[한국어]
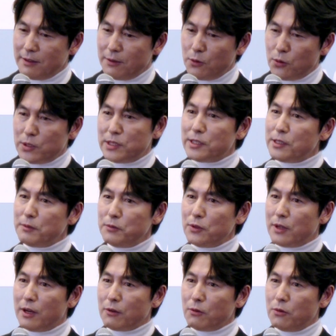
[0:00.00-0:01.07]
호기심을
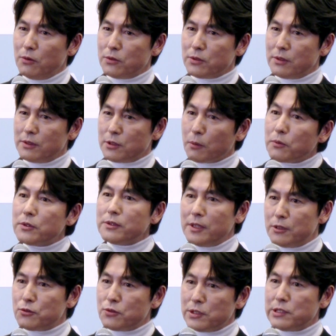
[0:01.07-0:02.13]
갖고 접근해
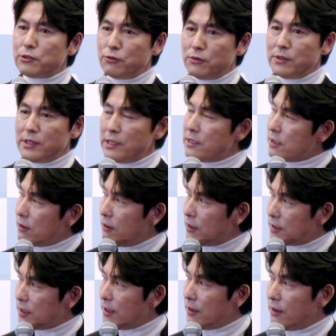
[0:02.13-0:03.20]
주실 수는 있을 것
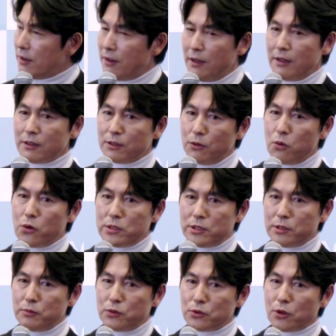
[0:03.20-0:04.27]
같아요. 그
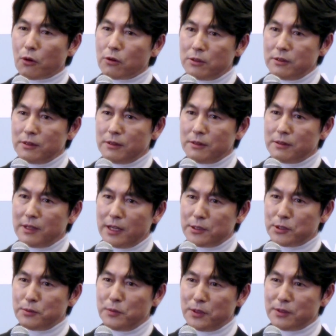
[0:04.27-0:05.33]
호기심으로
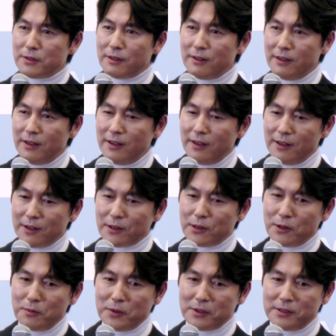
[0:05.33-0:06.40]
접근하시면서
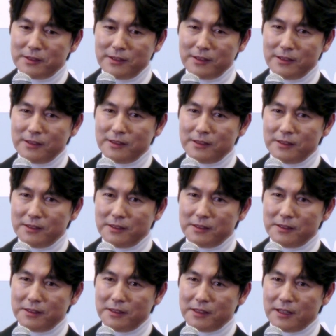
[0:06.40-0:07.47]
그러면
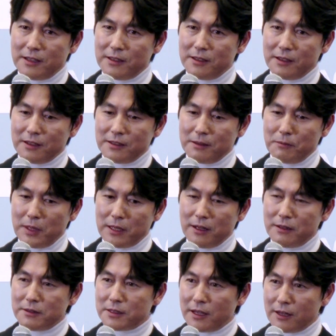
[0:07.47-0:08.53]
그들이
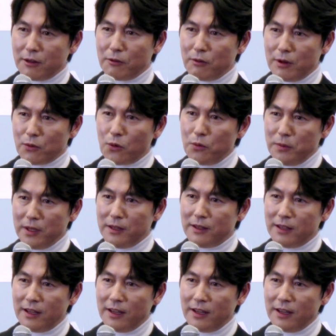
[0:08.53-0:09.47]
말하는 사랑과 고민의